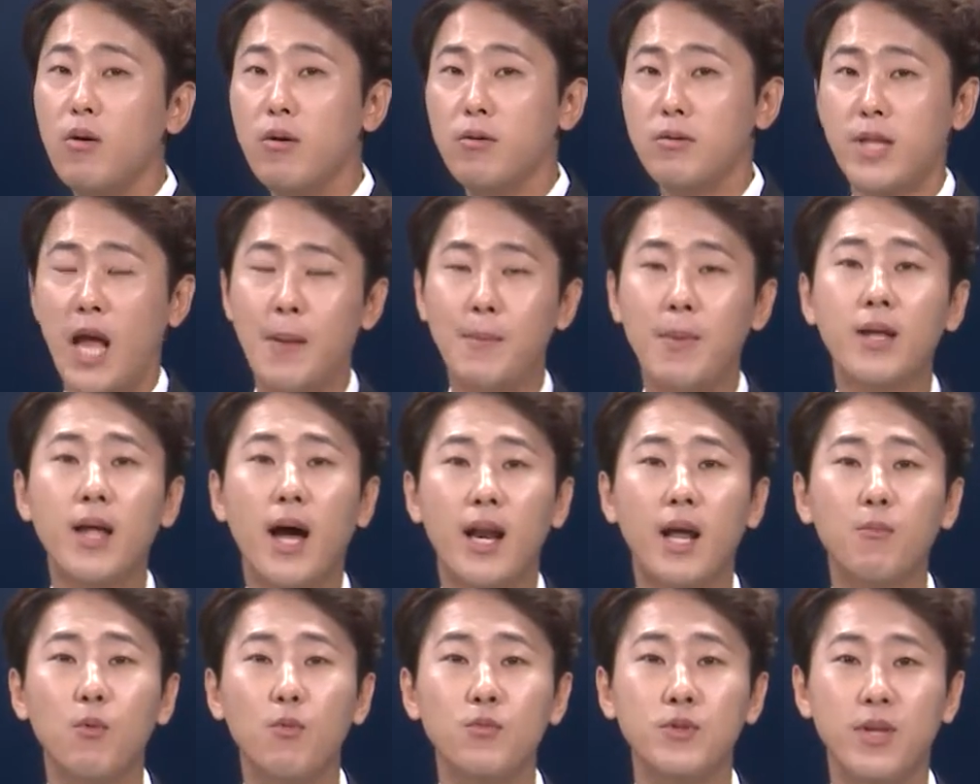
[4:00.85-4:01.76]
나만
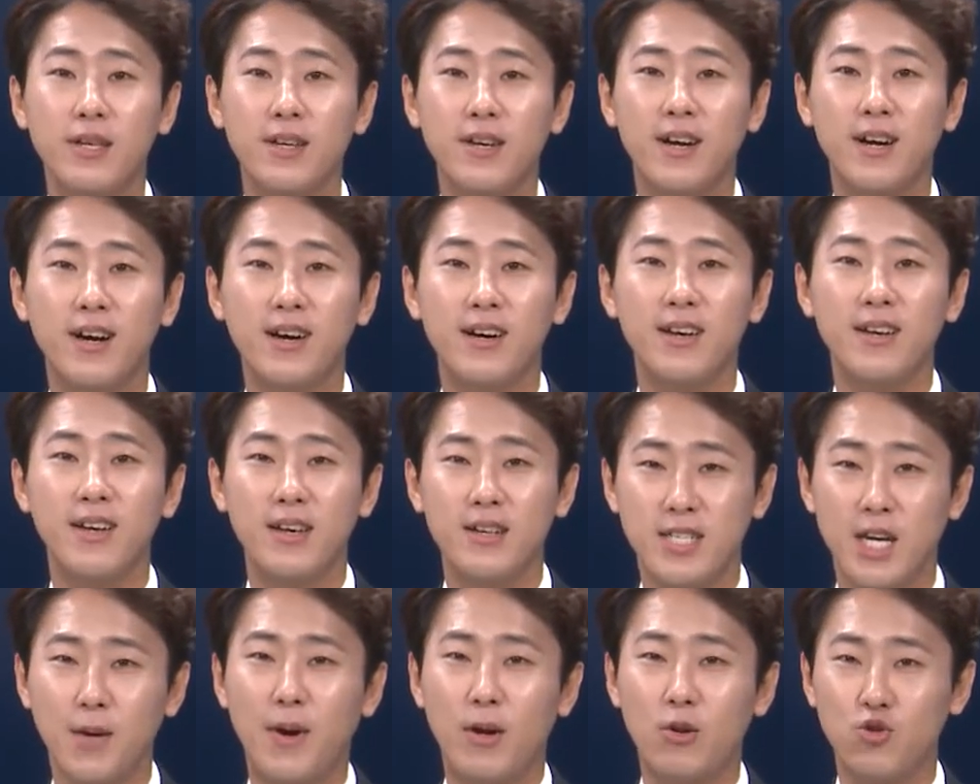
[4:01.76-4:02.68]
알아보면 되니까.
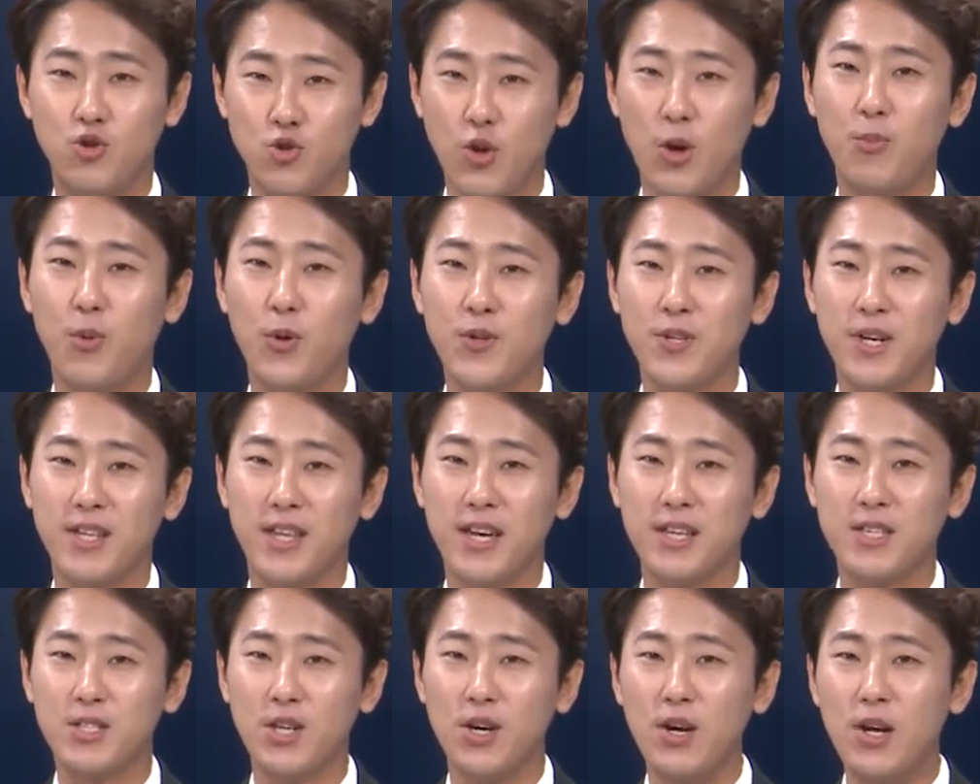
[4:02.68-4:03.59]
그게 바로 중요한 포인트가
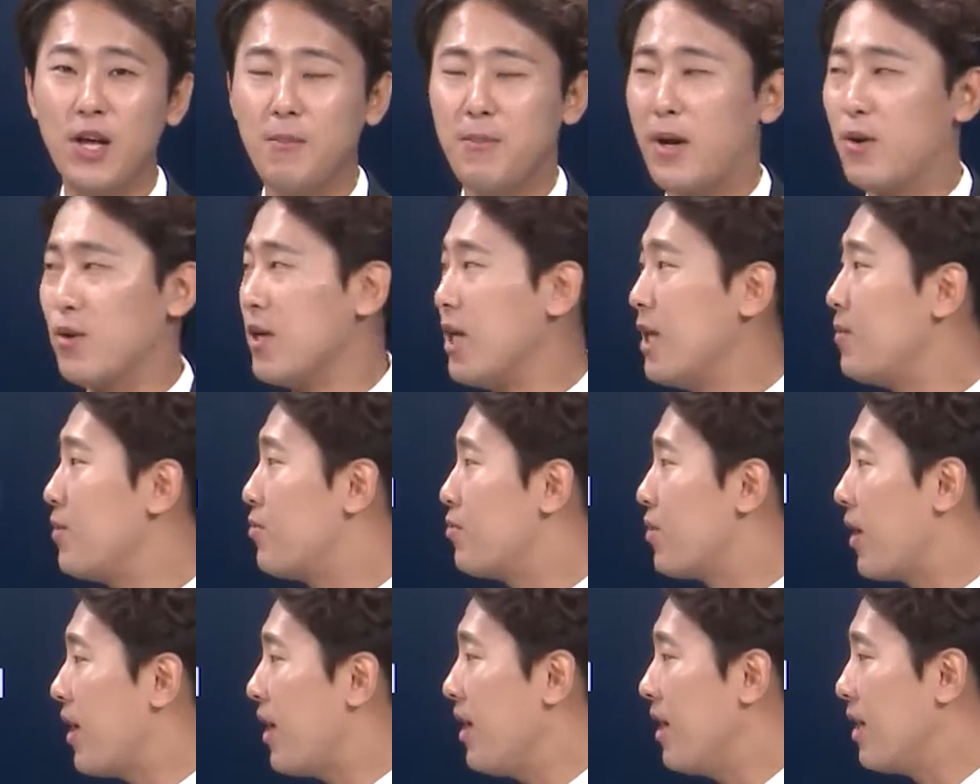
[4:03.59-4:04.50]
되겠죠. 바로
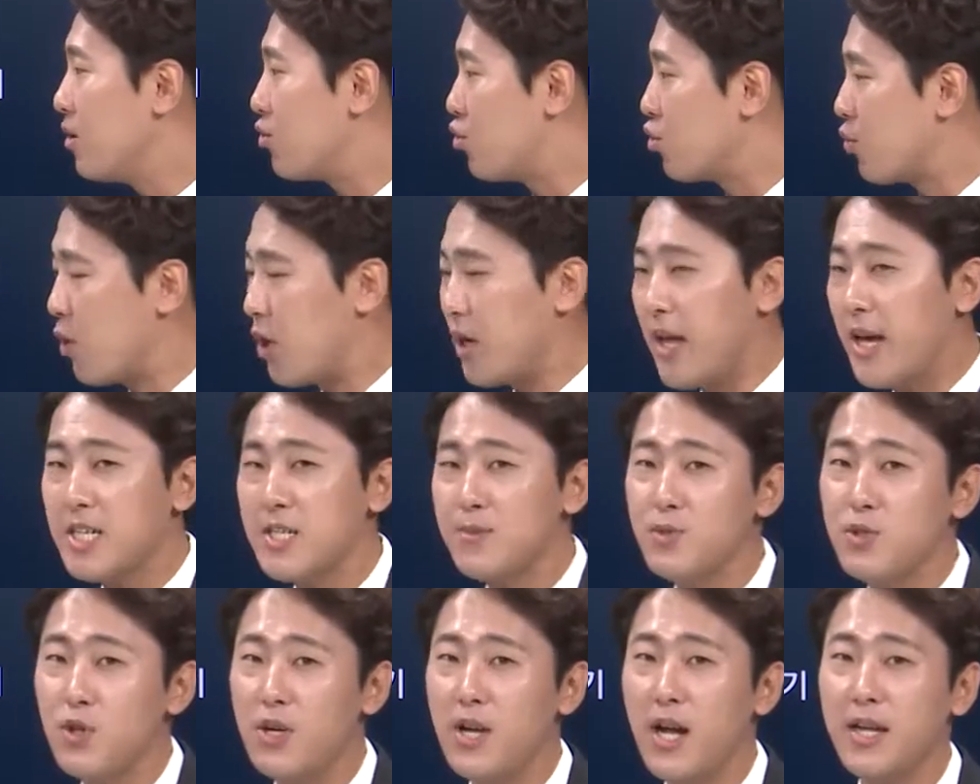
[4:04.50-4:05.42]
1부분의 중요한 핵심
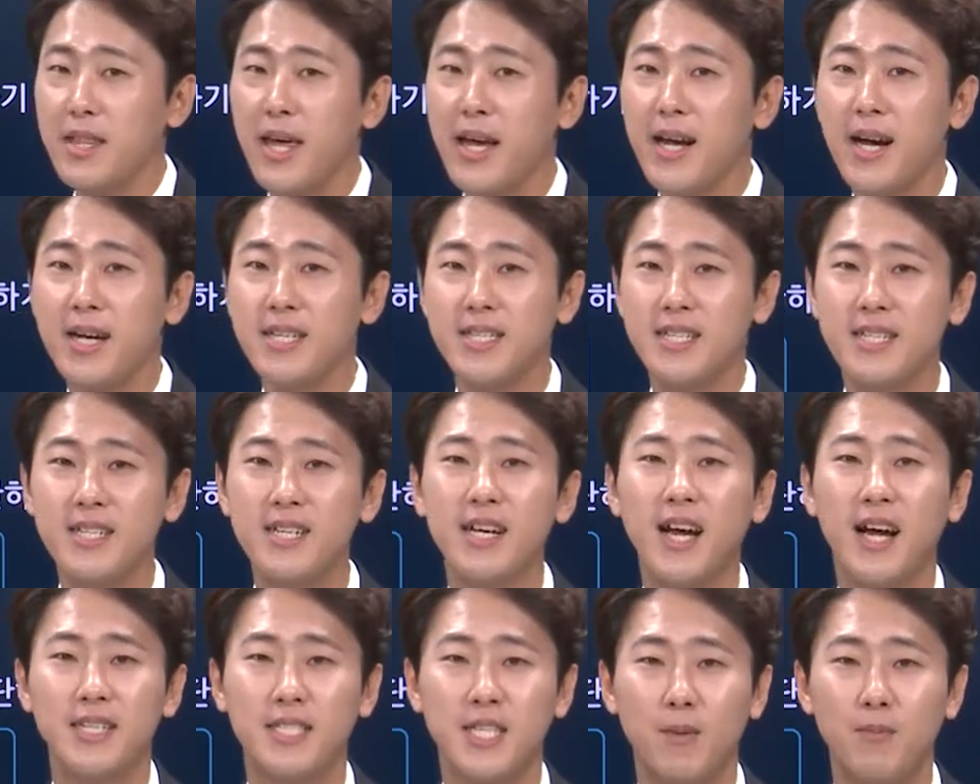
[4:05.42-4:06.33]
전략 세 가지를
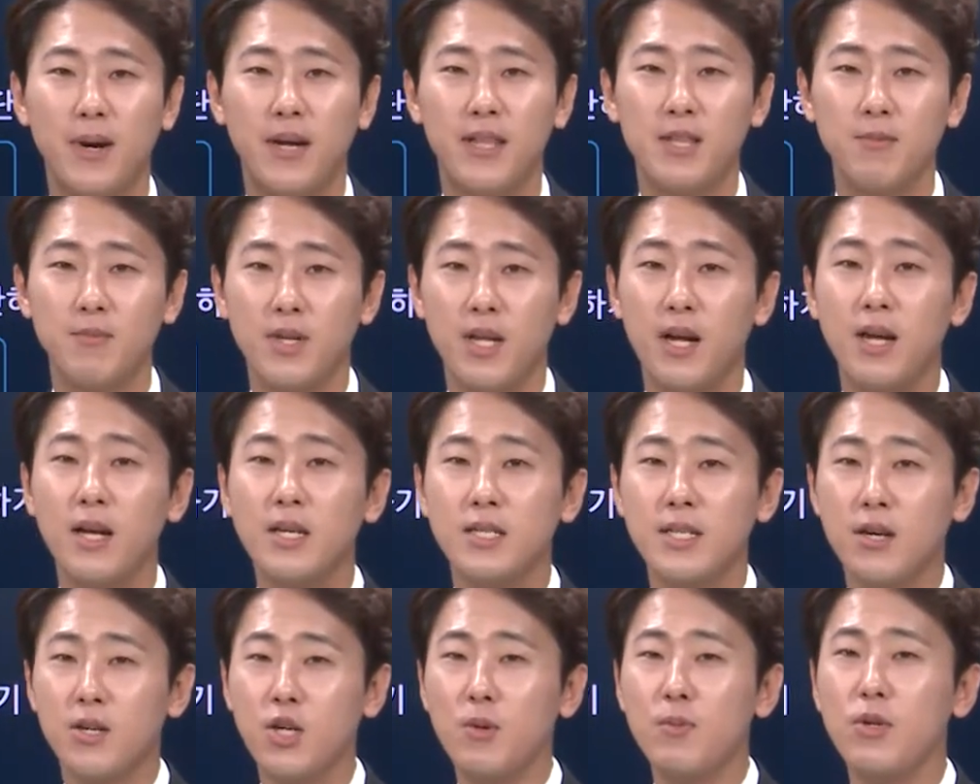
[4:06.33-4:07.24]
같이 한번 봤습니다. 자,
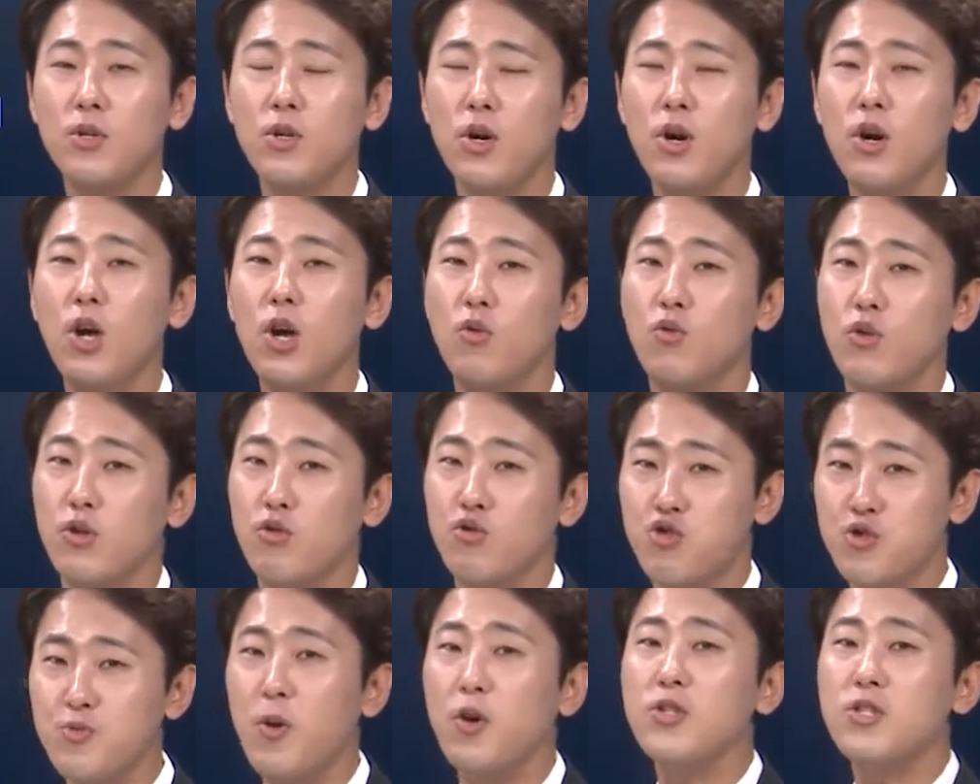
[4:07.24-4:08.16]
그러면요. 우리
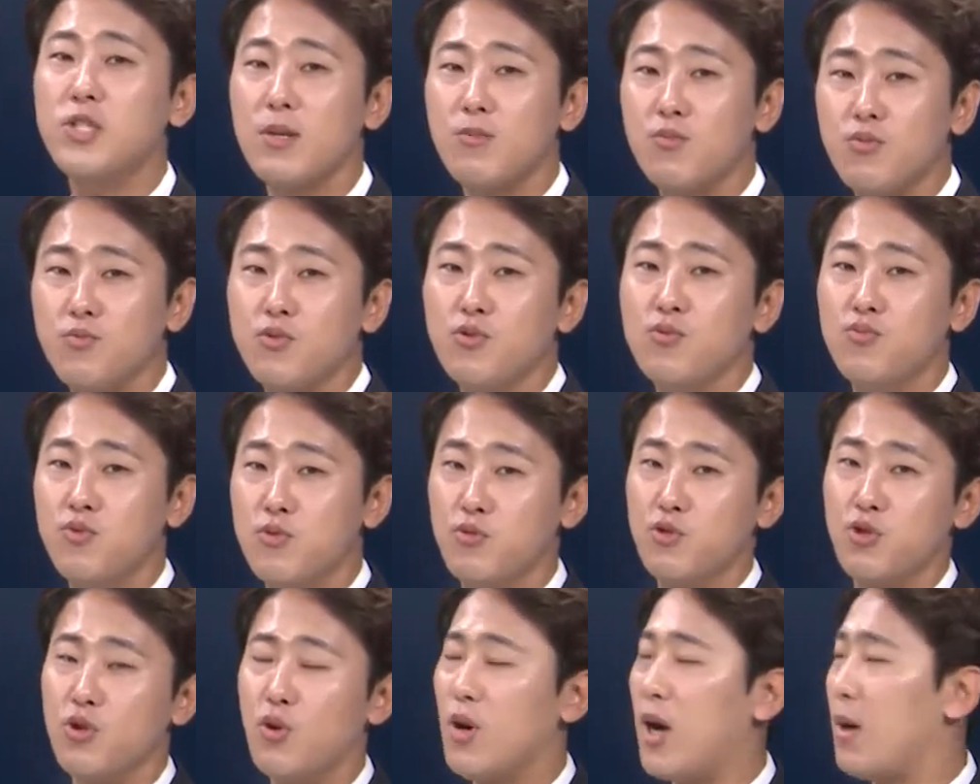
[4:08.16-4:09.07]
두 번째
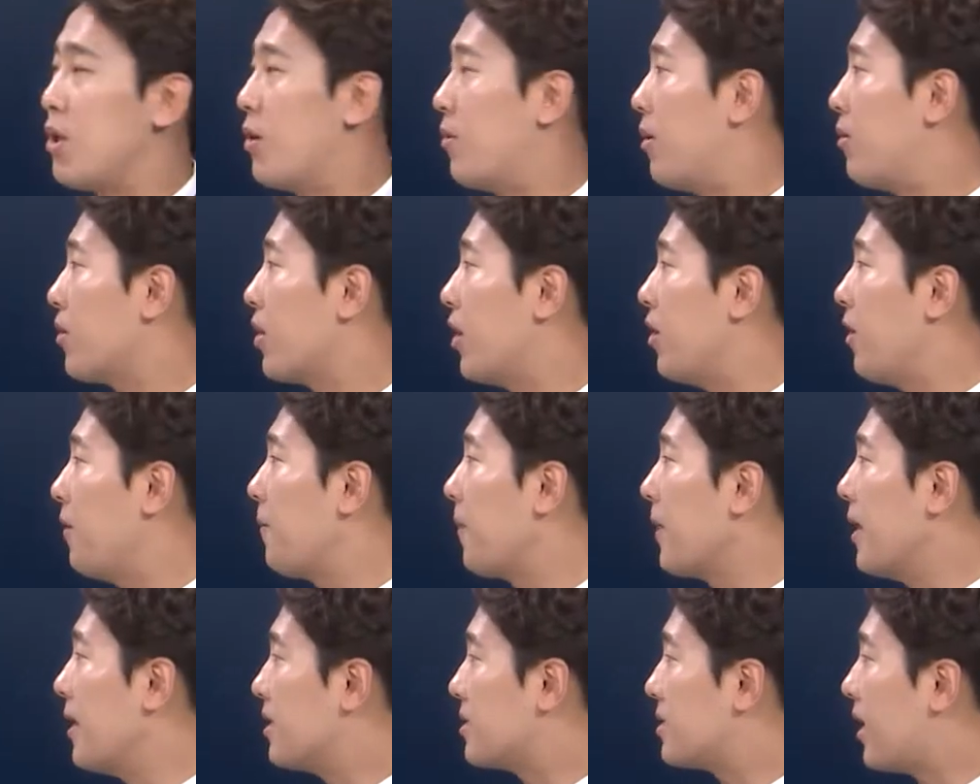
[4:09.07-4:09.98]
부분으로 넘어가 볼까요?
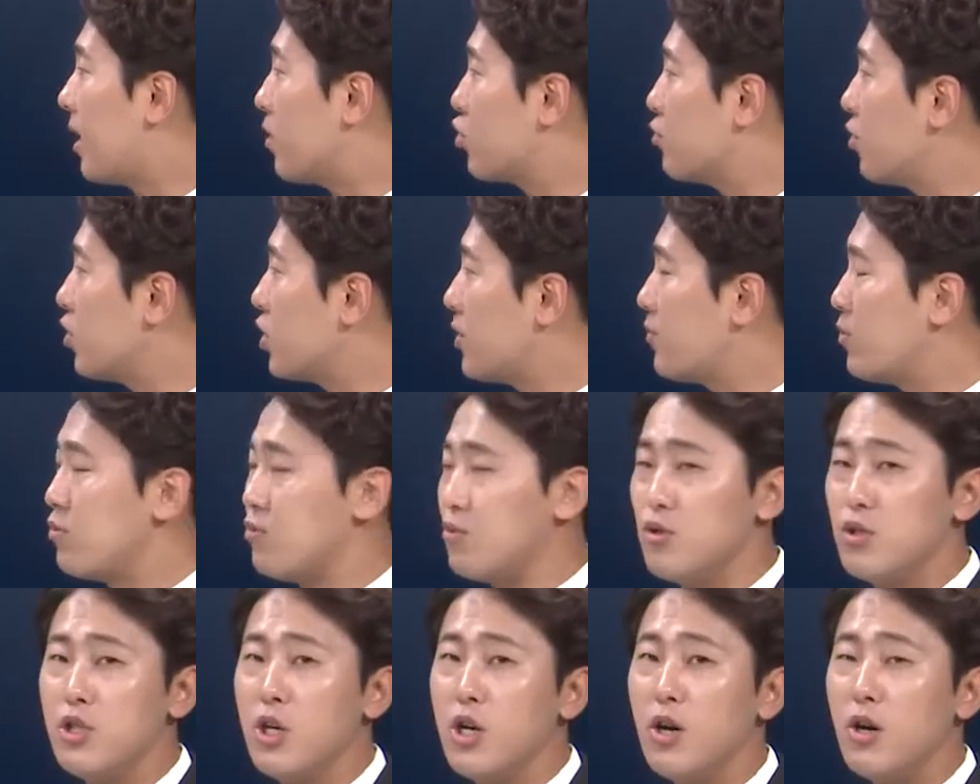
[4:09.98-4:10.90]
자, 두 번째
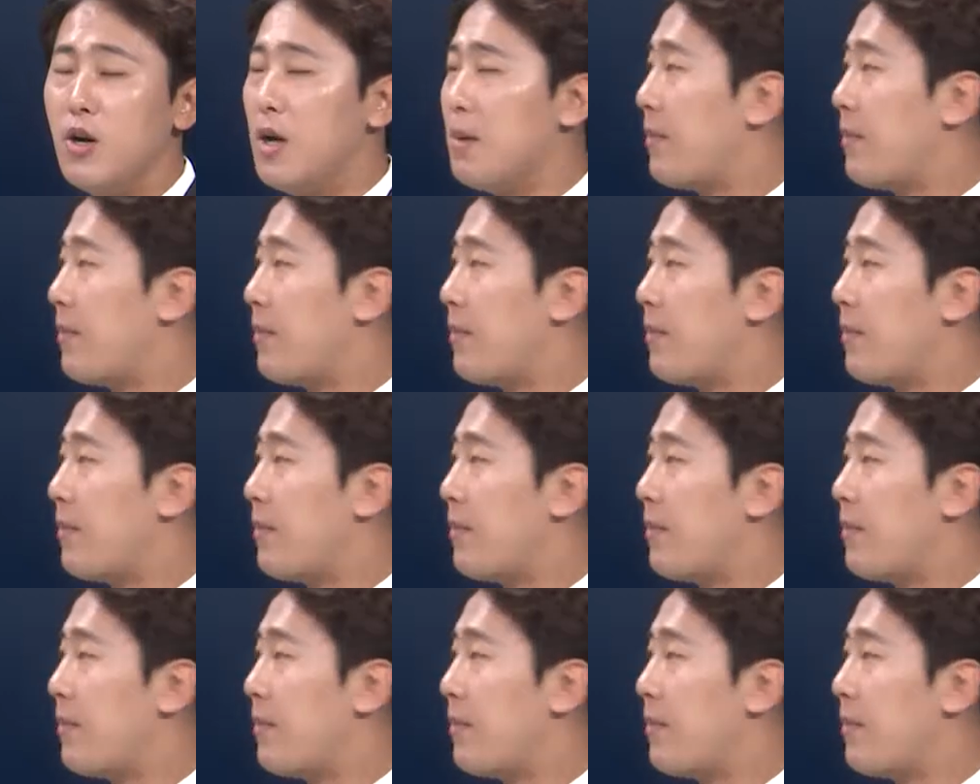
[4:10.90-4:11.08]
부분은요.